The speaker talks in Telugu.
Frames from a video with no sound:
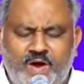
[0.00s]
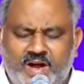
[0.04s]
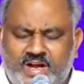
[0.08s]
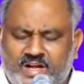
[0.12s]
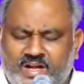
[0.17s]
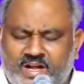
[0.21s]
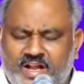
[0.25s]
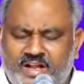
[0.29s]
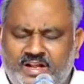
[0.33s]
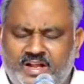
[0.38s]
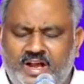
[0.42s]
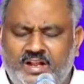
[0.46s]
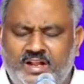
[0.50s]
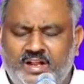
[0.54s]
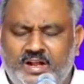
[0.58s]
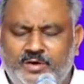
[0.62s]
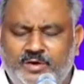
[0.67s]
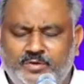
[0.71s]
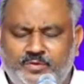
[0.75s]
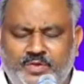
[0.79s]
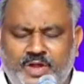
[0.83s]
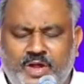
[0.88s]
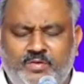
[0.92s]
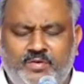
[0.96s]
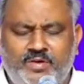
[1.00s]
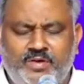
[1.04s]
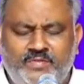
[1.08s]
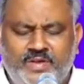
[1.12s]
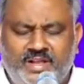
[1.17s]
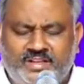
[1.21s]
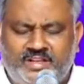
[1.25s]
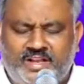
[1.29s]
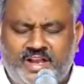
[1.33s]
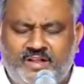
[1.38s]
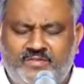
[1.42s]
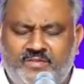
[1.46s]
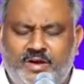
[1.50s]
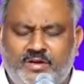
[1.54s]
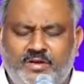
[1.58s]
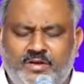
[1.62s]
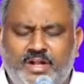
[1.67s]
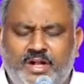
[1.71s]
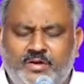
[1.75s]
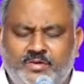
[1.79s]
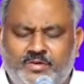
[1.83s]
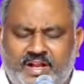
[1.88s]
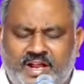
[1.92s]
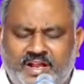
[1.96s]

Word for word: ఒక్కడైనా లేడు దేవుణ్ణి వెతికేవాడు లేడు